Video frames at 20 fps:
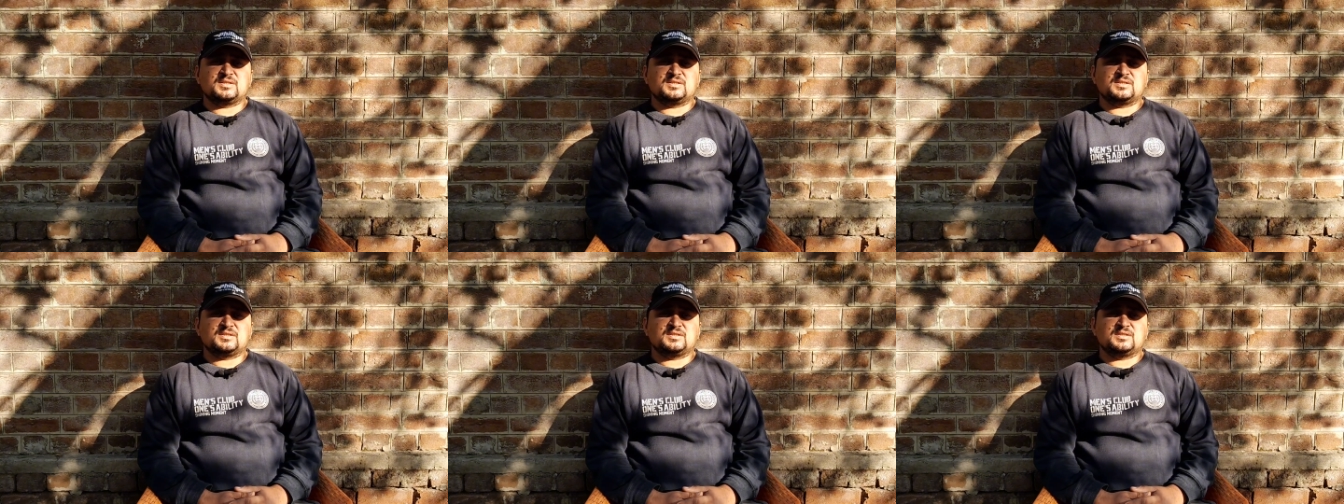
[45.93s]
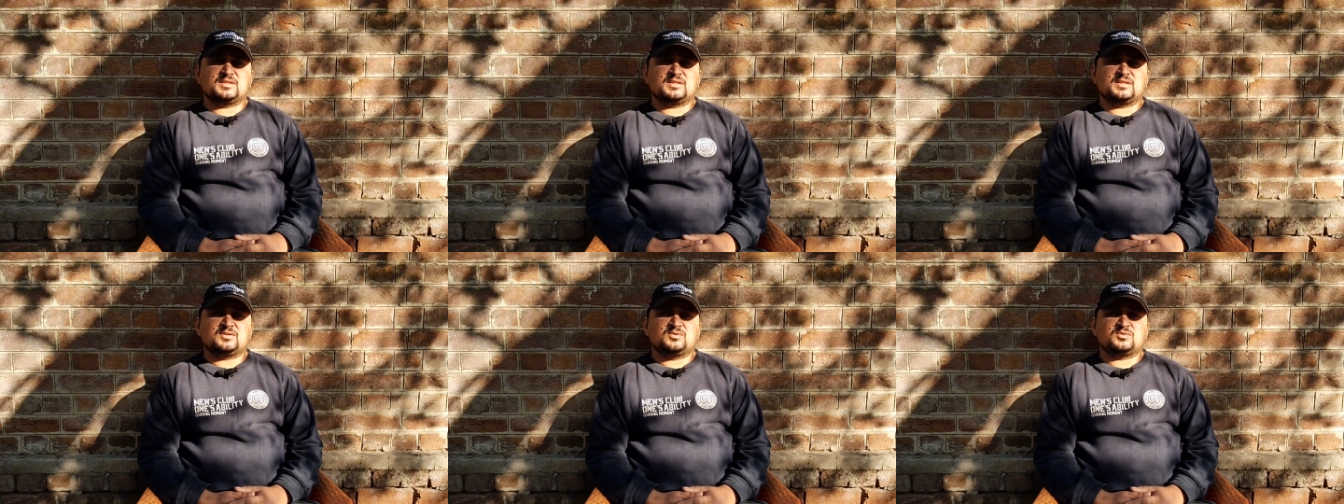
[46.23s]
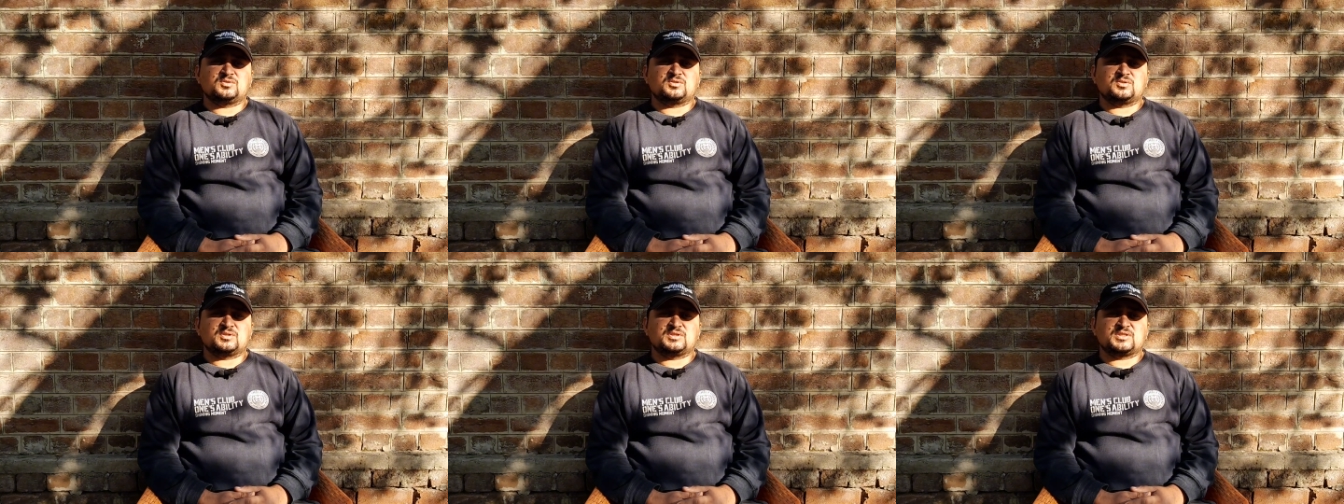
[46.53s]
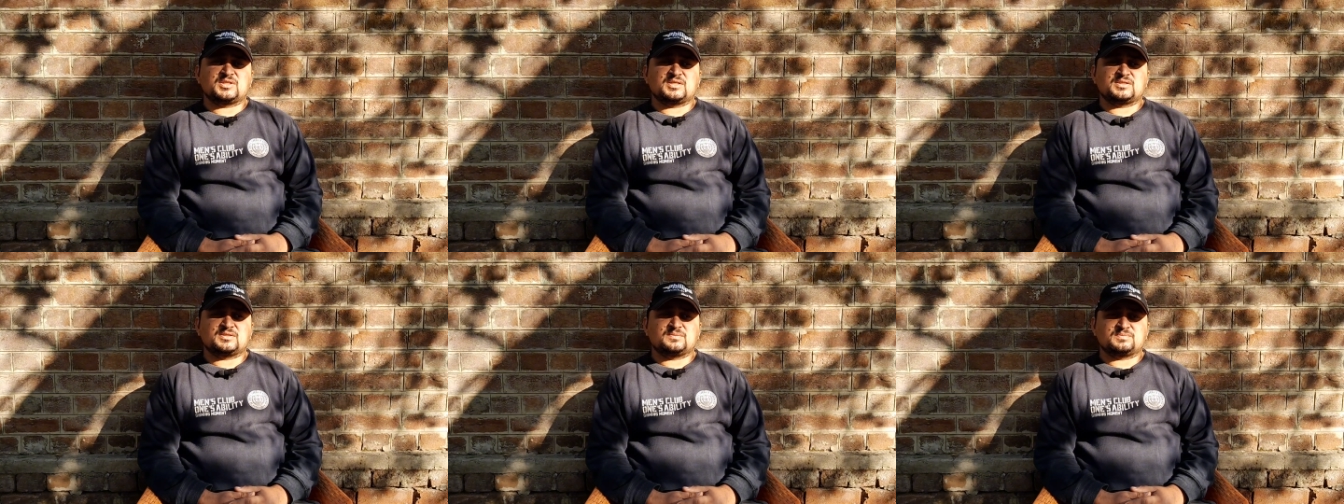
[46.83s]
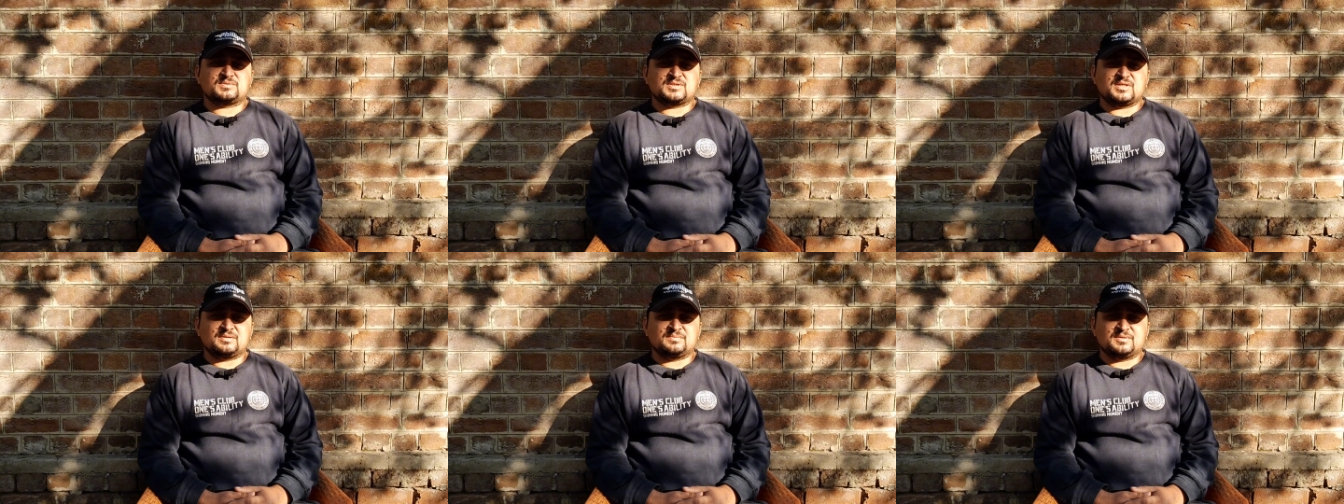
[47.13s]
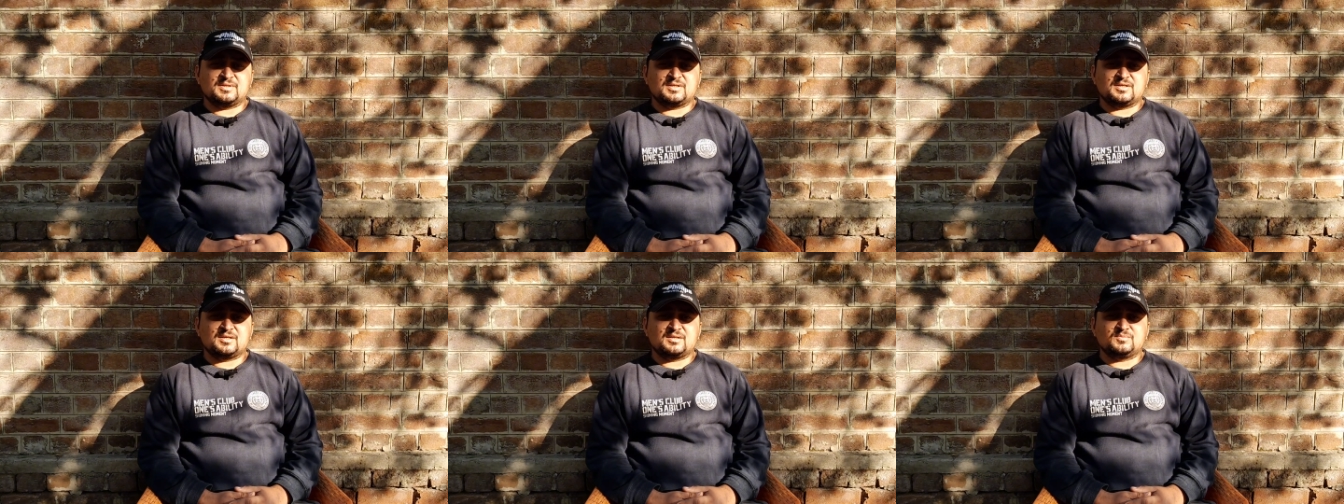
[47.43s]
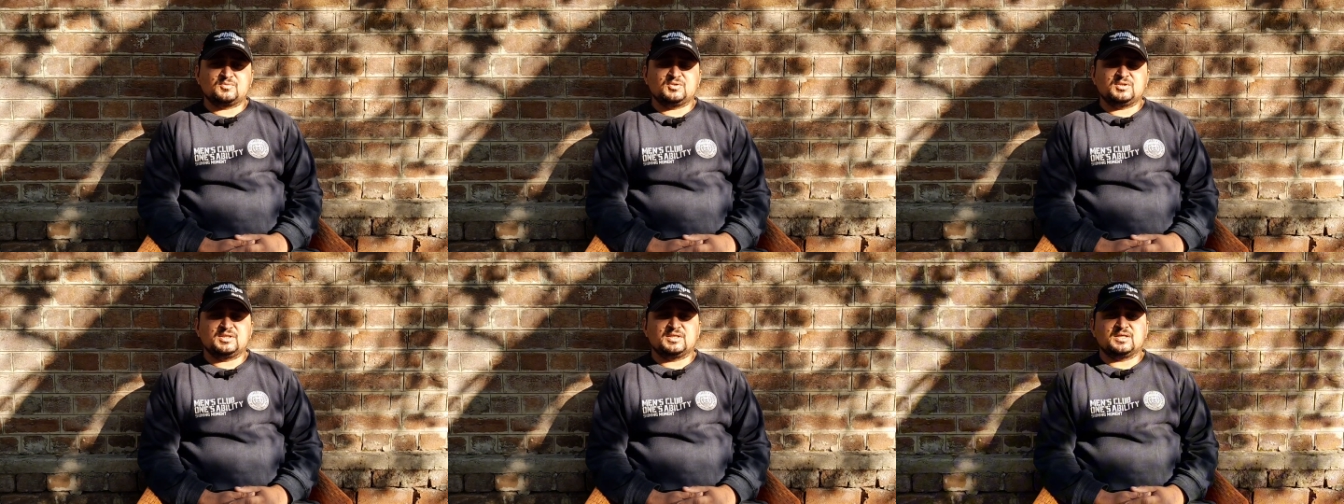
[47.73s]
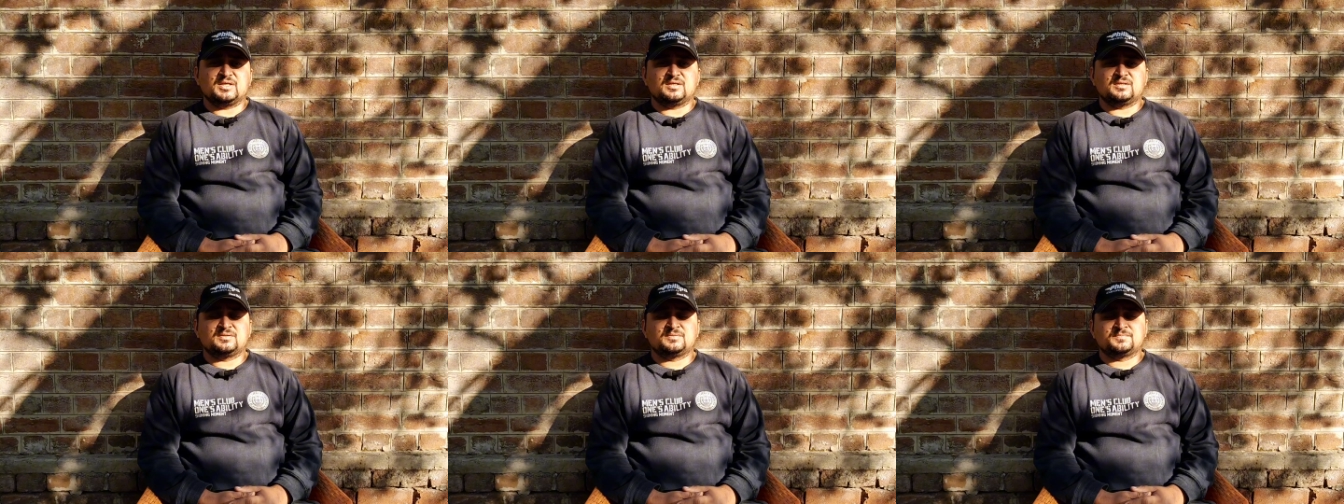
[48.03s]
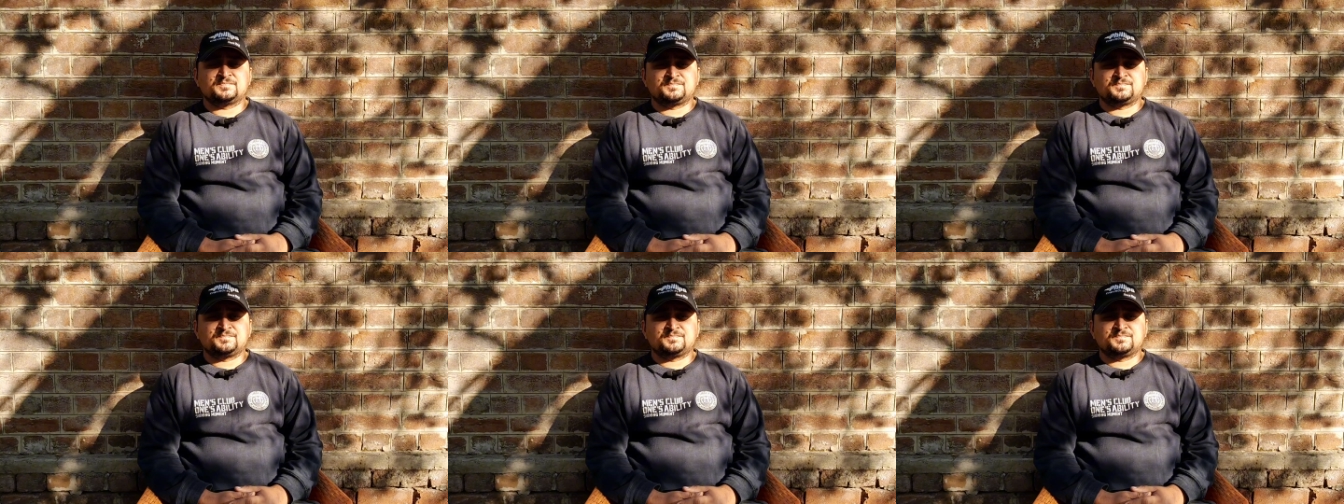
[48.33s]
शेयर कीजिएगा दोस्तों के साथ सब्सक्राइब करना ना भूलिएगा